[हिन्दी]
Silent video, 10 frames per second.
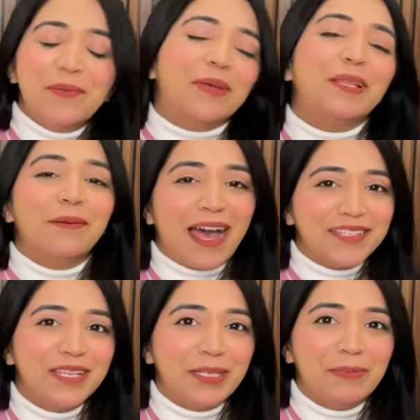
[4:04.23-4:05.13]
मतलब
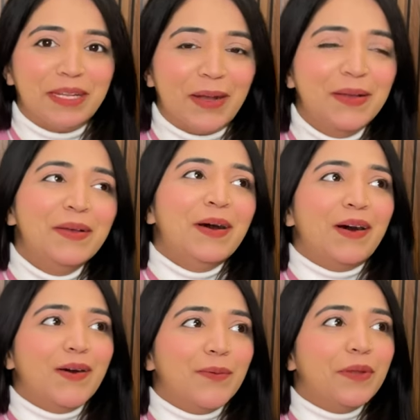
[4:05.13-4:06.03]
एक्चुअली में ना
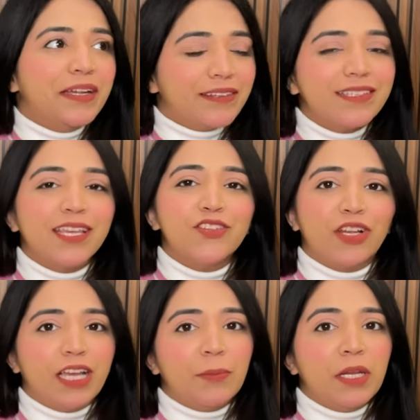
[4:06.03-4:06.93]
विंटर
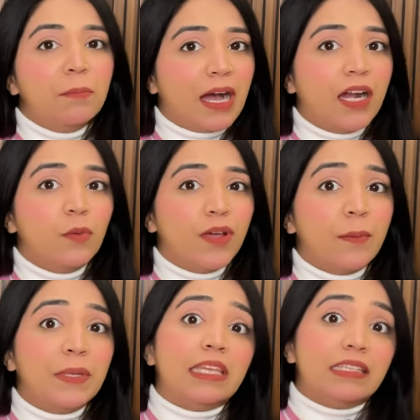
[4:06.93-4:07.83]
असेंशियल का मैंने पार्ट वन
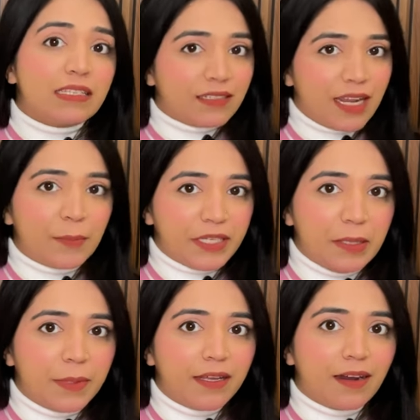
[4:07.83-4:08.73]
अपनी इंस्टाग्राम
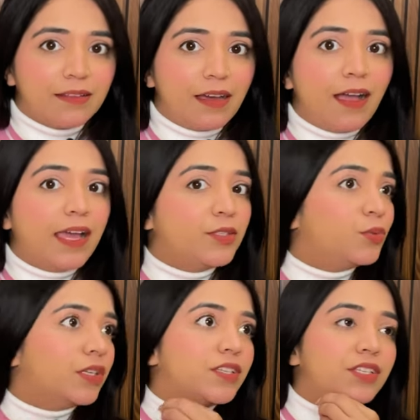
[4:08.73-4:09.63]
रील पे डाला था एंड
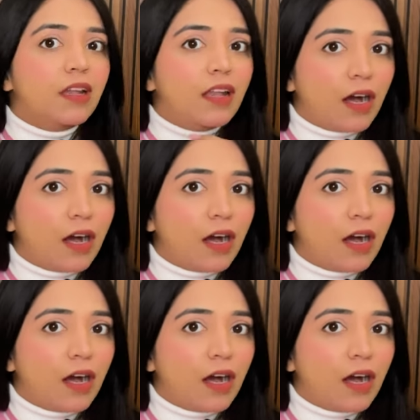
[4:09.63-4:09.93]
यू गस्ट